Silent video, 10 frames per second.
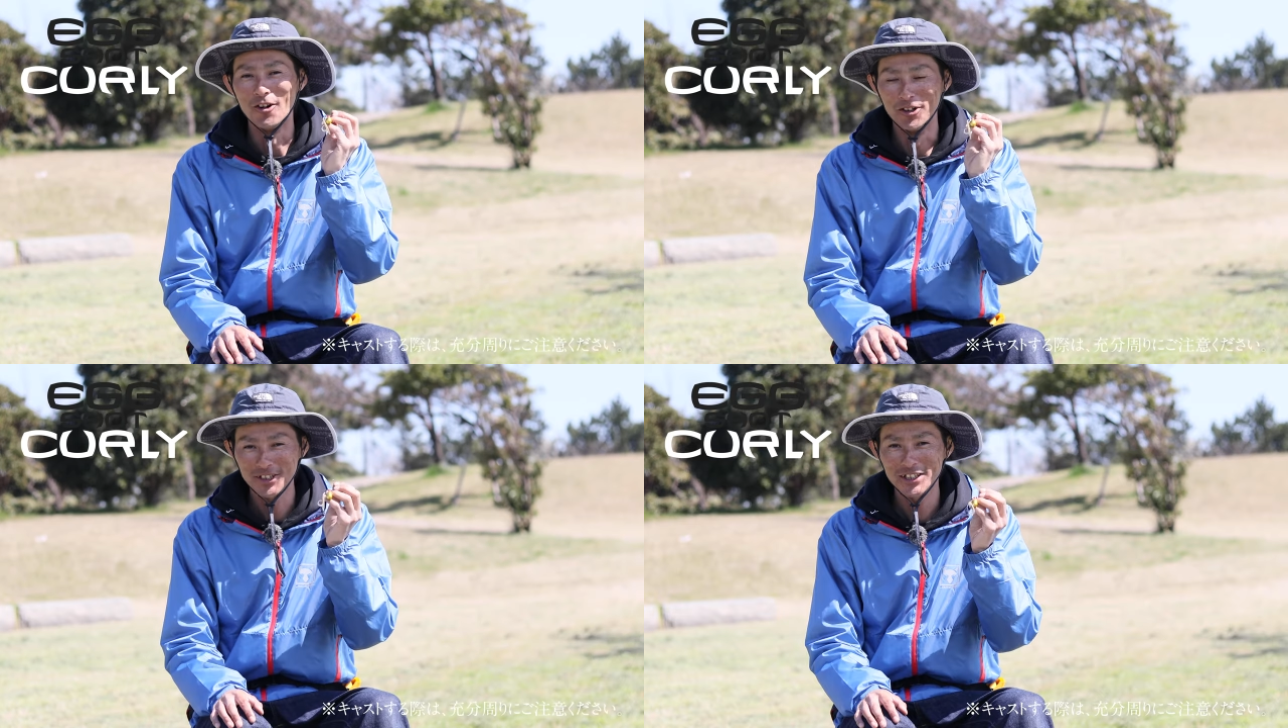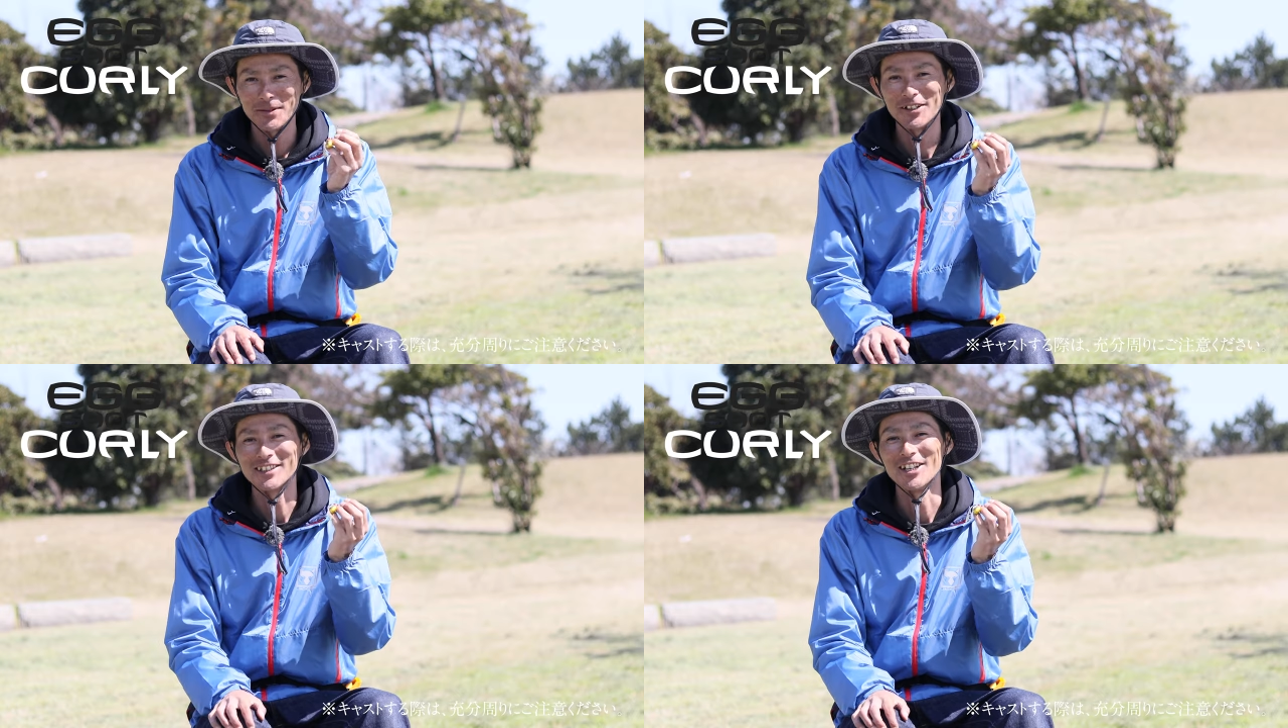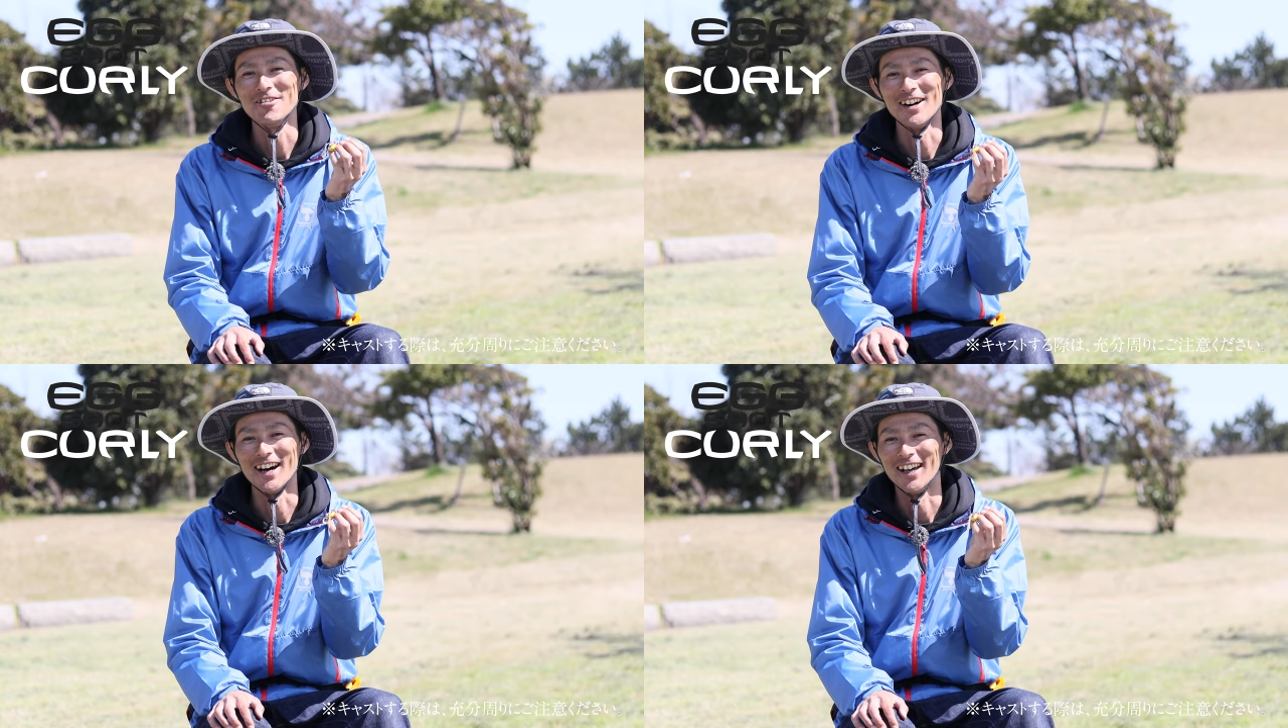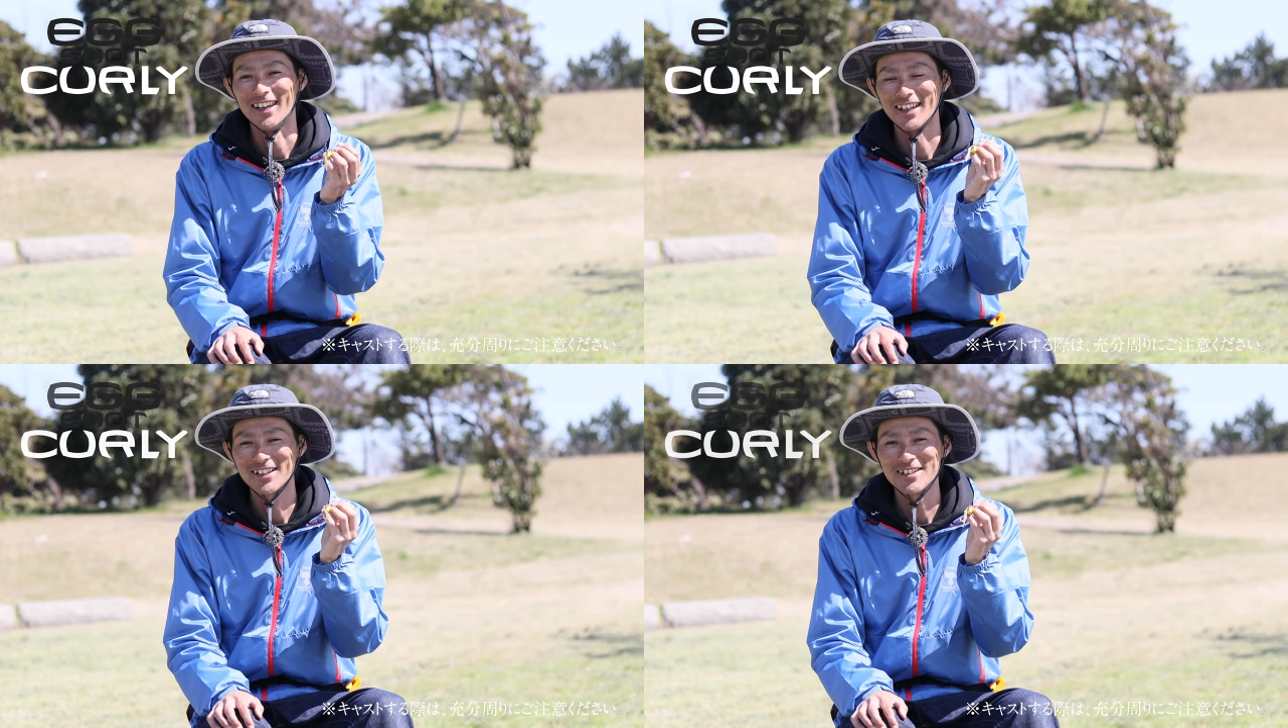おすすめの竿は
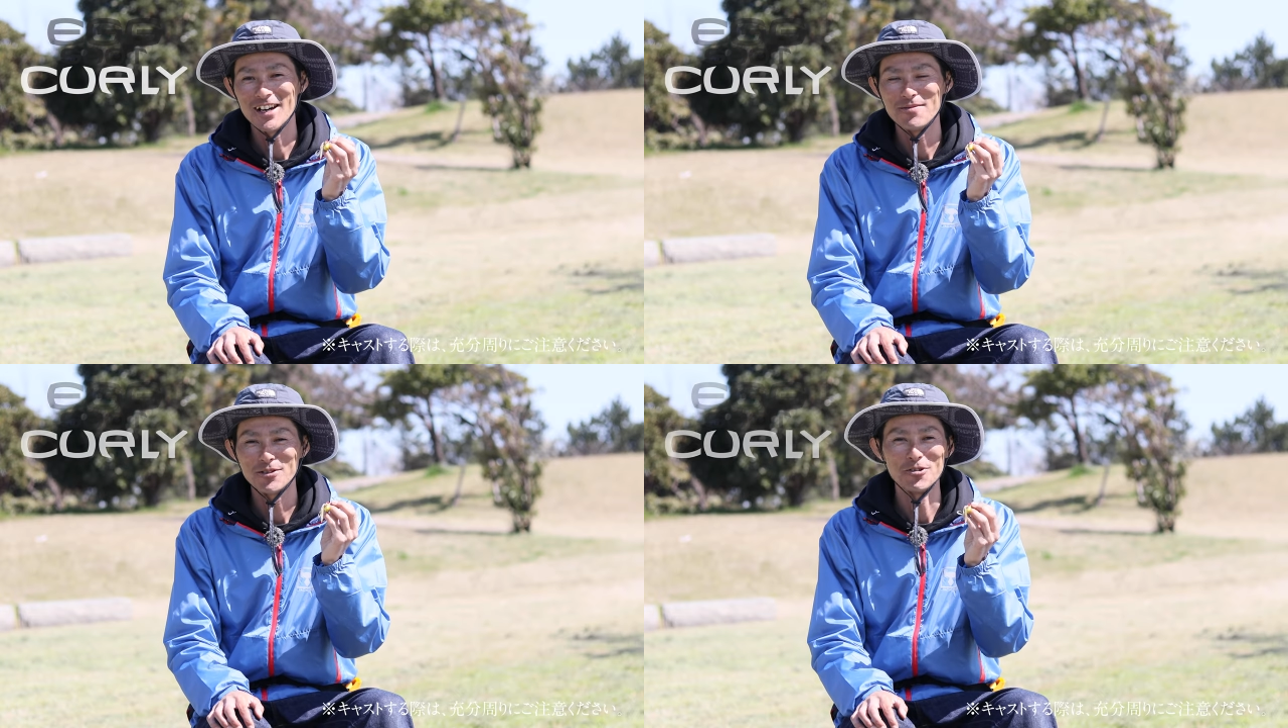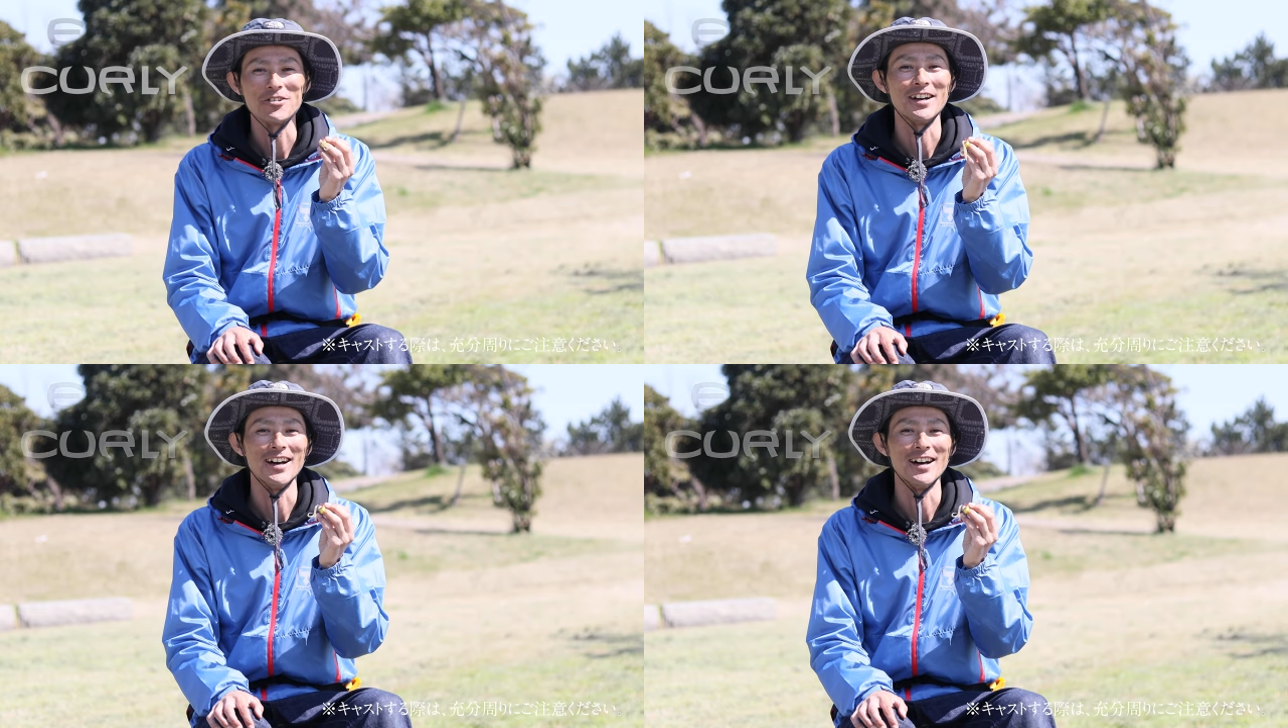エッグアームロン